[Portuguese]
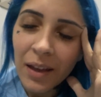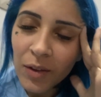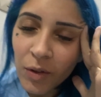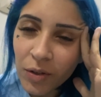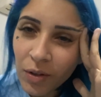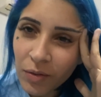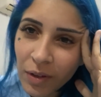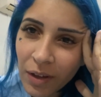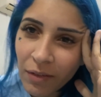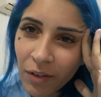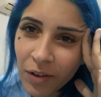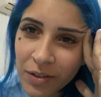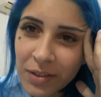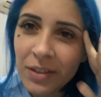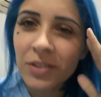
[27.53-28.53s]
Tô tão
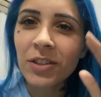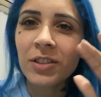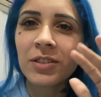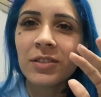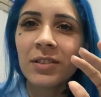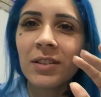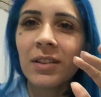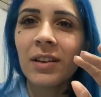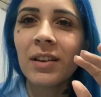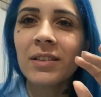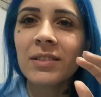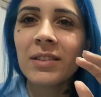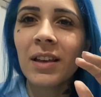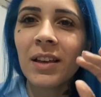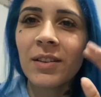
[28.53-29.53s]
nervosa, gente. É
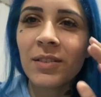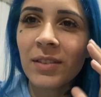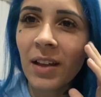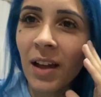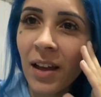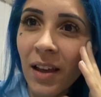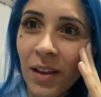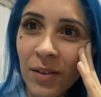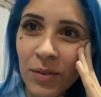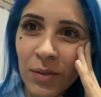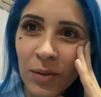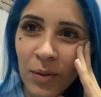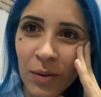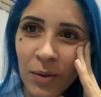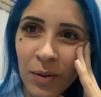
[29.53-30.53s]
sério, tá? Eu
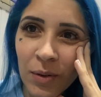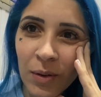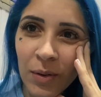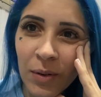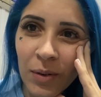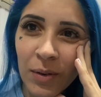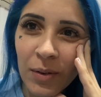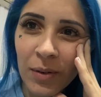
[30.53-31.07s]
tô.